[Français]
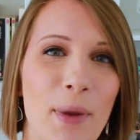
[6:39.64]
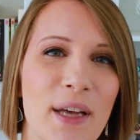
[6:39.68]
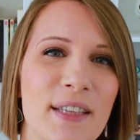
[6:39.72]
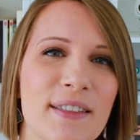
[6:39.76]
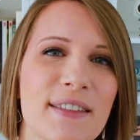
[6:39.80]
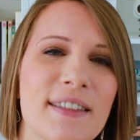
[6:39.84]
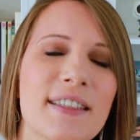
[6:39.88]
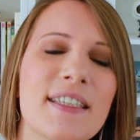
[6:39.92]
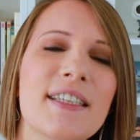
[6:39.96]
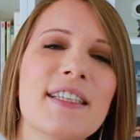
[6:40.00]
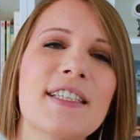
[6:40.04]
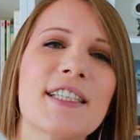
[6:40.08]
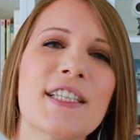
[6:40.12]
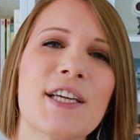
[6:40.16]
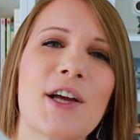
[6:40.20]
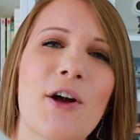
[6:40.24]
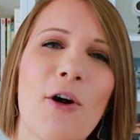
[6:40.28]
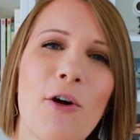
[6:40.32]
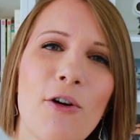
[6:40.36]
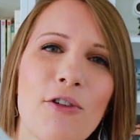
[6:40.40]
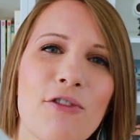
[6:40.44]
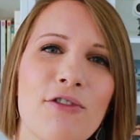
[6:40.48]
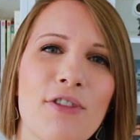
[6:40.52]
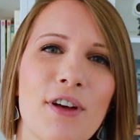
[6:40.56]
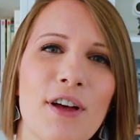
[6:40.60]
passés, j'ai
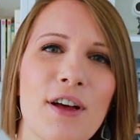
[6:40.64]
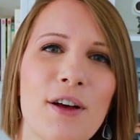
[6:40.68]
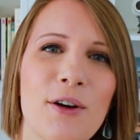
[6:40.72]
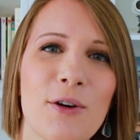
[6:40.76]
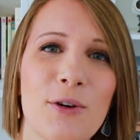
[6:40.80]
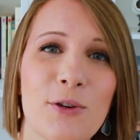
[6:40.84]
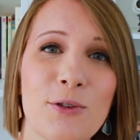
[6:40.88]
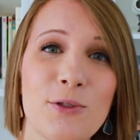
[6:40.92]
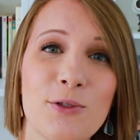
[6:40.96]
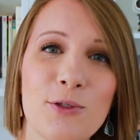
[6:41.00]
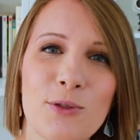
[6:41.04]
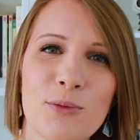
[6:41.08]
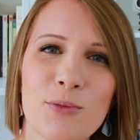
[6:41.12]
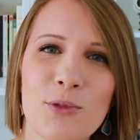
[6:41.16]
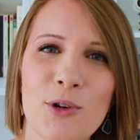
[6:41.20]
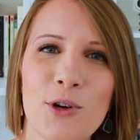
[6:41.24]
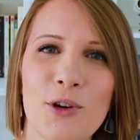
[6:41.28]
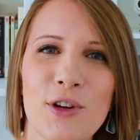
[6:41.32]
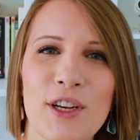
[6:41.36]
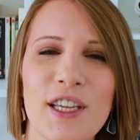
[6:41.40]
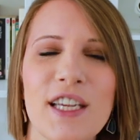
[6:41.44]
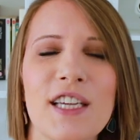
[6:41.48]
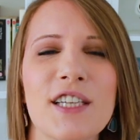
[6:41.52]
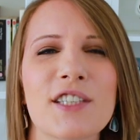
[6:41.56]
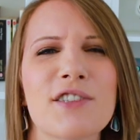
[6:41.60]
enfin reçu mon
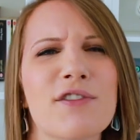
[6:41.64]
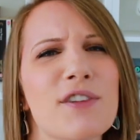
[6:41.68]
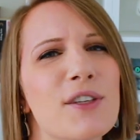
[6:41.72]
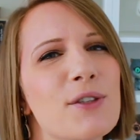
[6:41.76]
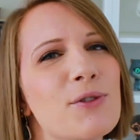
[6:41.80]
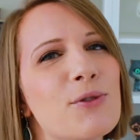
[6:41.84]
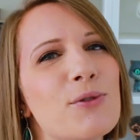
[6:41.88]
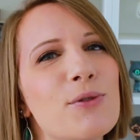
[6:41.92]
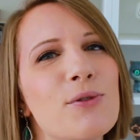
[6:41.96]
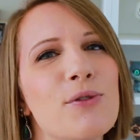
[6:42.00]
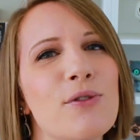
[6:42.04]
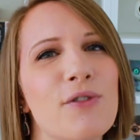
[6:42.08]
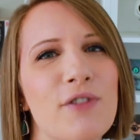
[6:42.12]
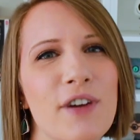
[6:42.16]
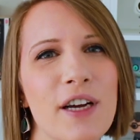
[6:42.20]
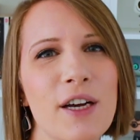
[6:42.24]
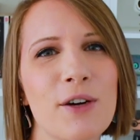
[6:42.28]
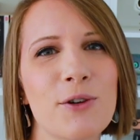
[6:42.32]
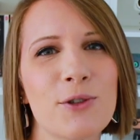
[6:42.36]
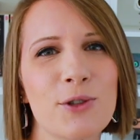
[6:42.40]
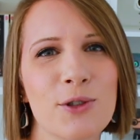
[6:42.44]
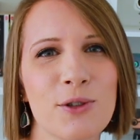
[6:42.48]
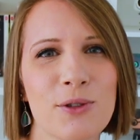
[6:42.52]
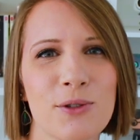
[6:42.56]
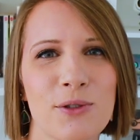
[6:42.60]
colis et je vais du coup l'ouvrir
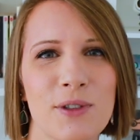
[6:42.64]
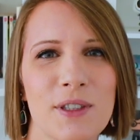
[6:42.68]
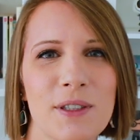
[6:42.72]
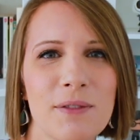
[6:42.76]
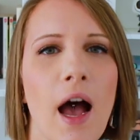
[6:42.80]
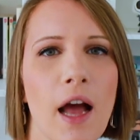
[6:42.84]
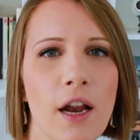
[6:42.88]
aujourd'hui.